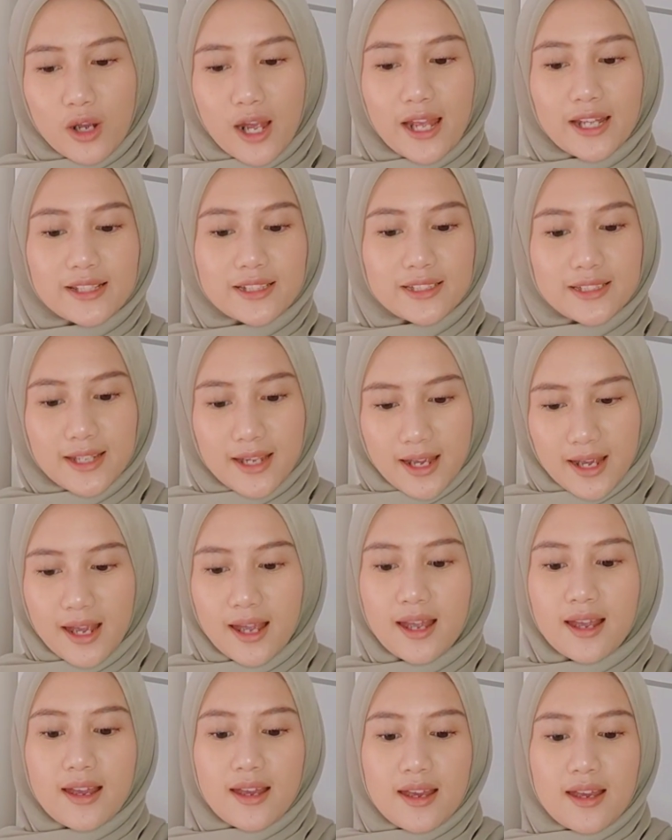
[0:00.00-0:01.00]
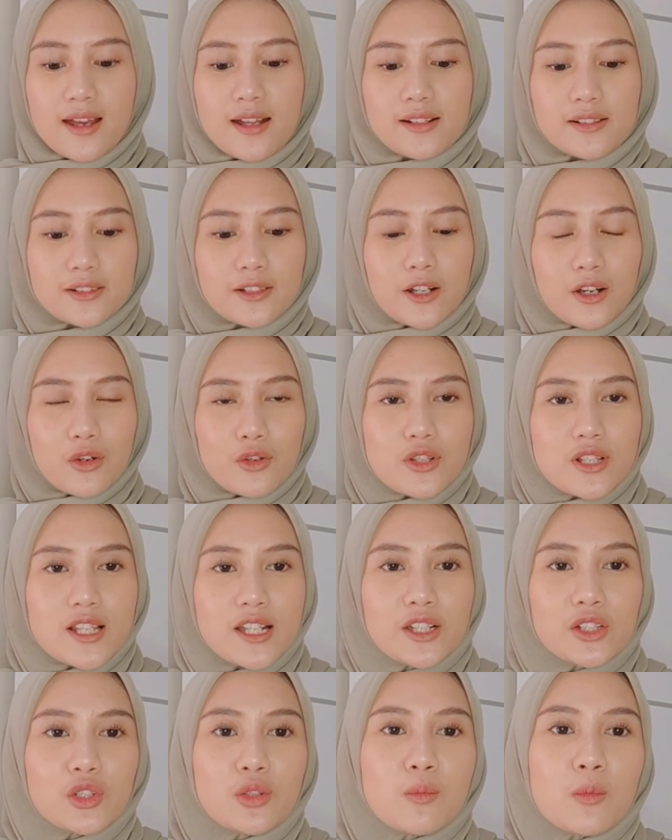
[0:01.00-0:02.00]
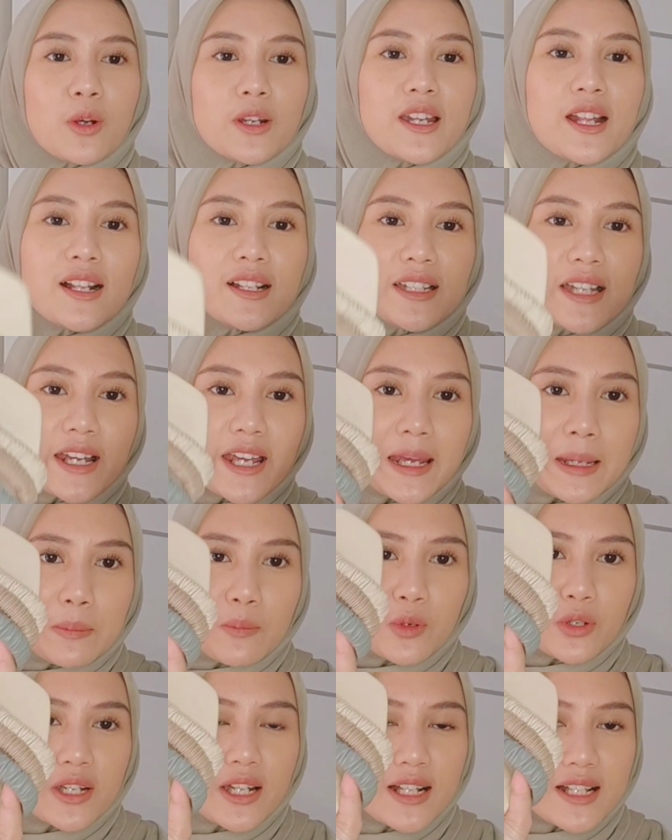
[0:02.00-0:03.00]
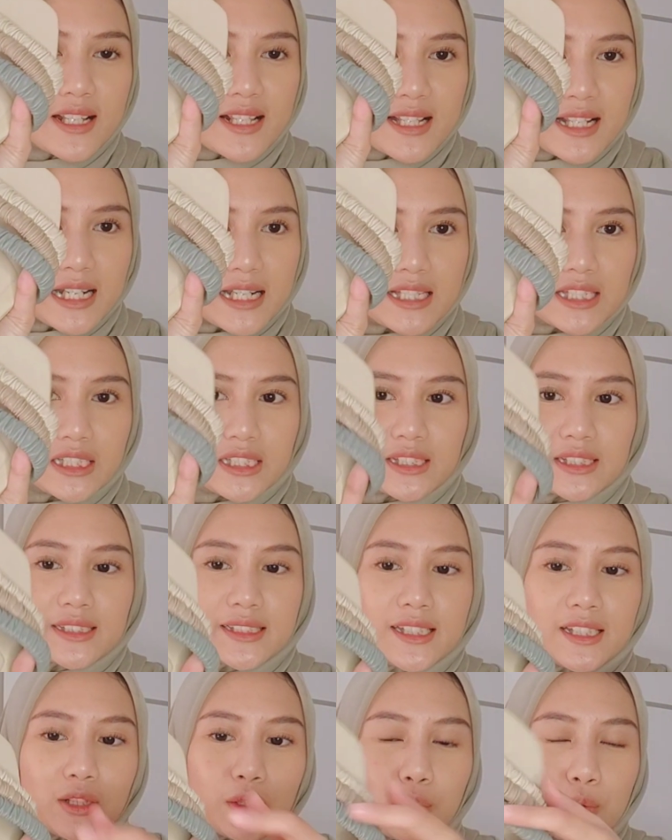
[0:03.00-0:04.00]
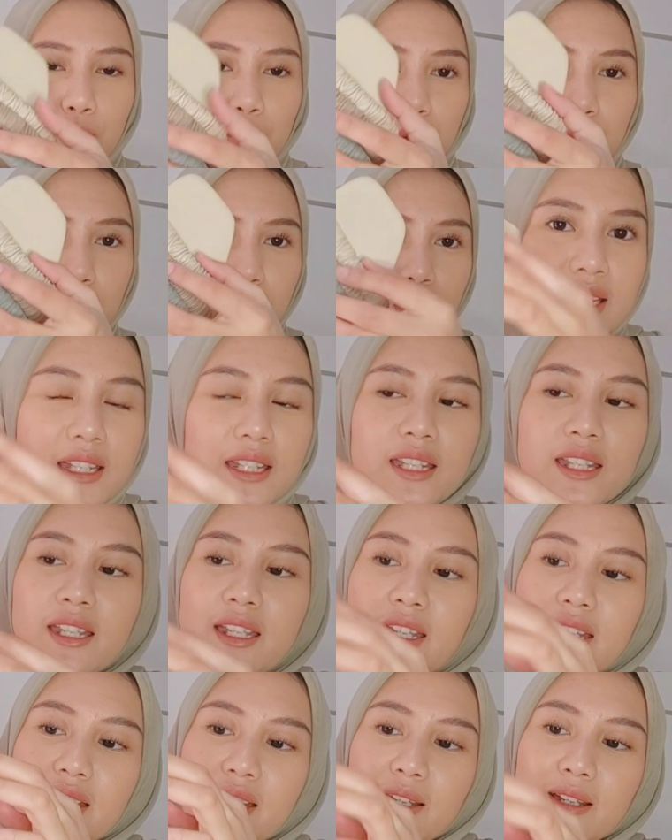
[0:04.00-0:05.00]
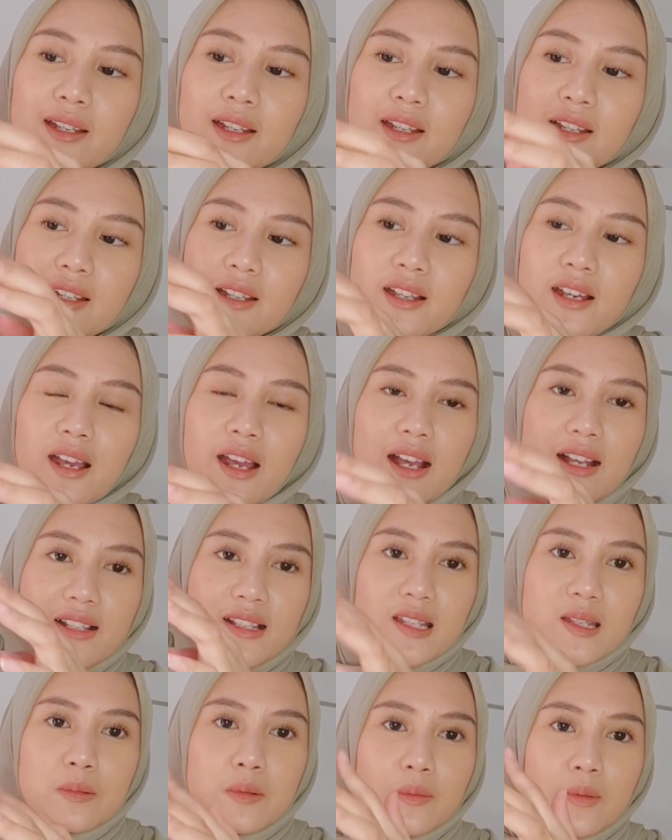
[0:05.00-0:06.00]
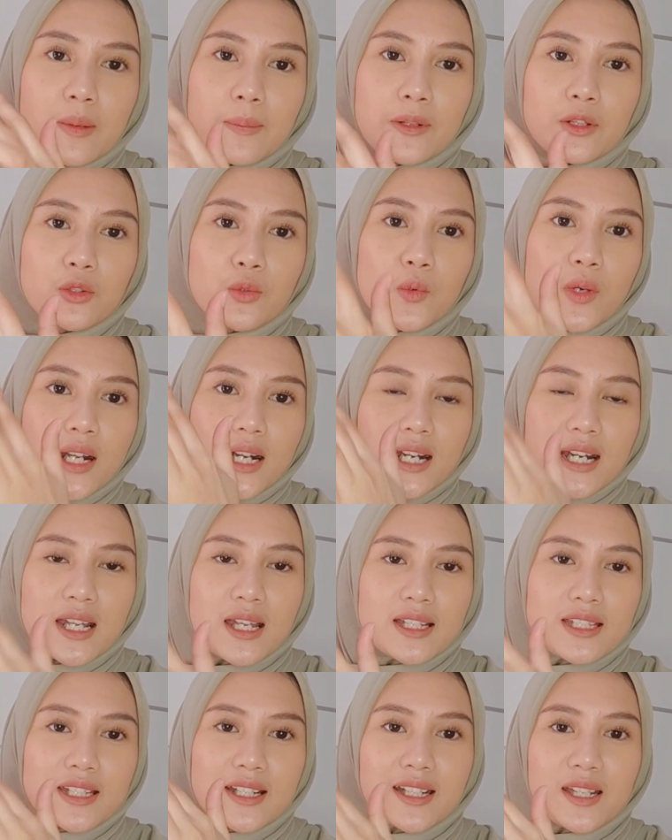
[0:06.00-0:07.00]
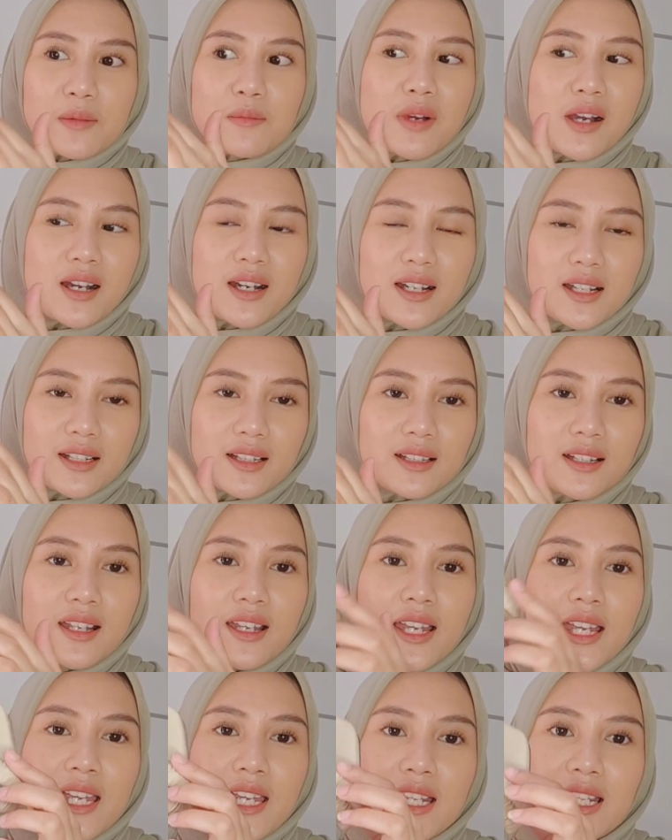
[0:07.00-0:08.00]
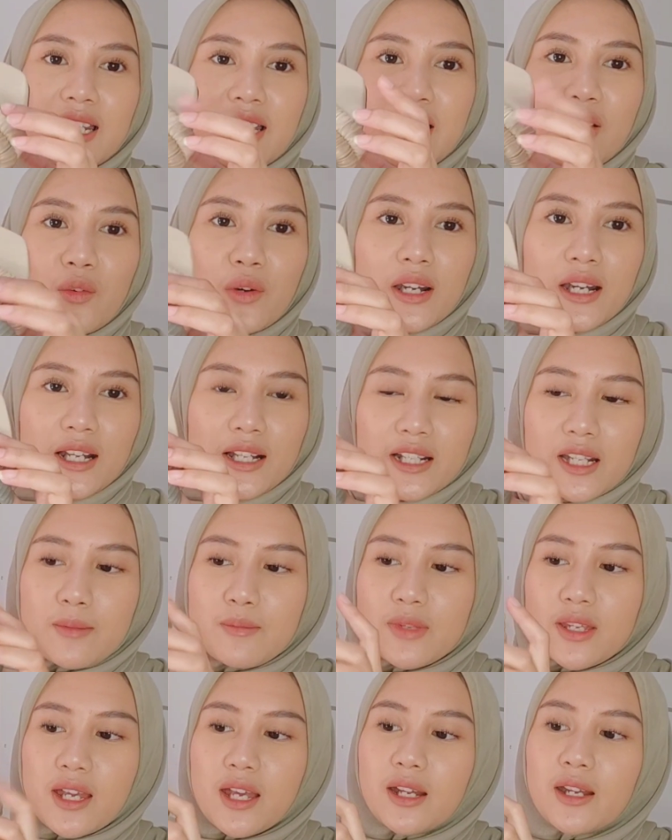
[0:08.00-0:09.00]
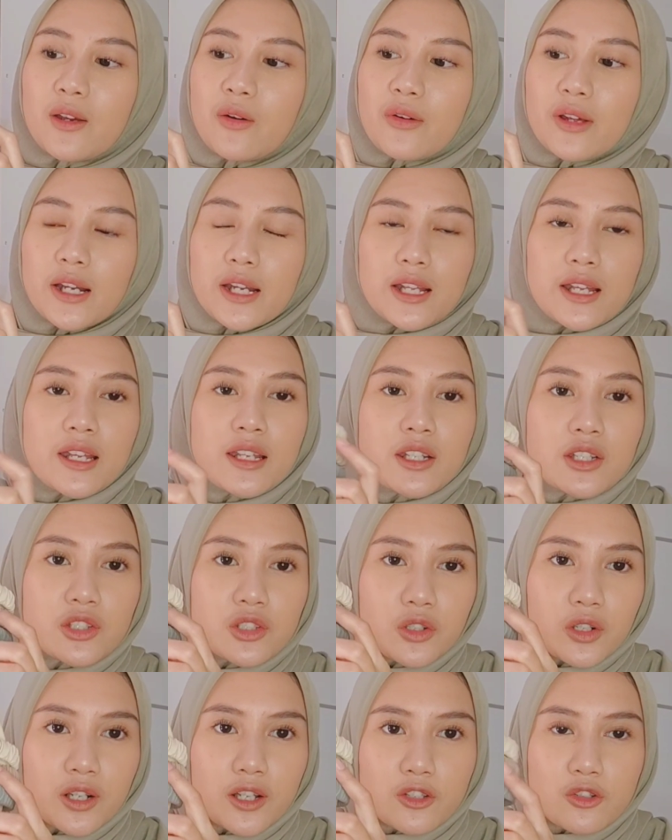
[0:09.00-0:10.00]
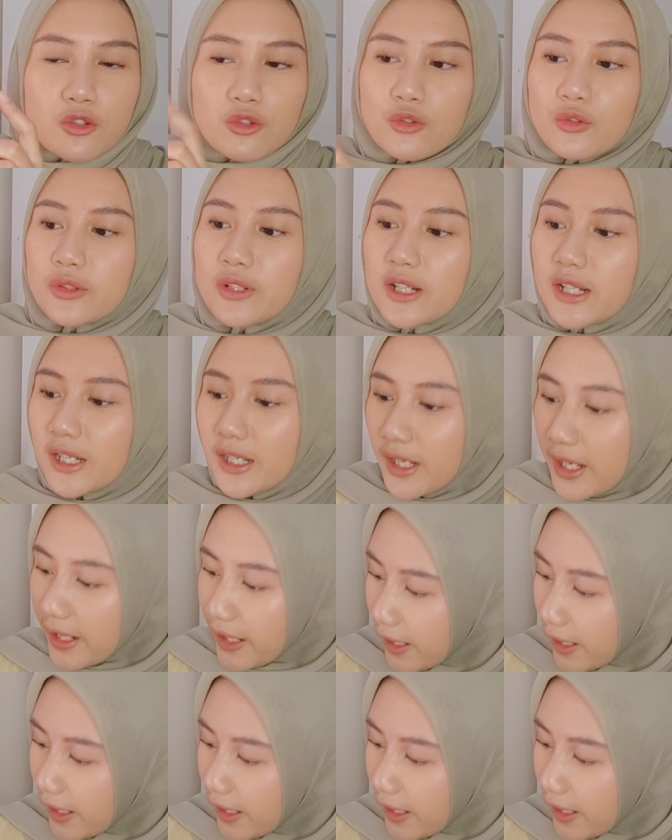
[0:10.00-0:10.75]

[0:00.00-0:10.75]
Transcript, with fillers: aja terus ini tuh modelnya kayak model scrunchies gitu di kasih beberapa tone warna cantik banget ini ada yang warna krimnya, ada yang warna coklat susu dan ini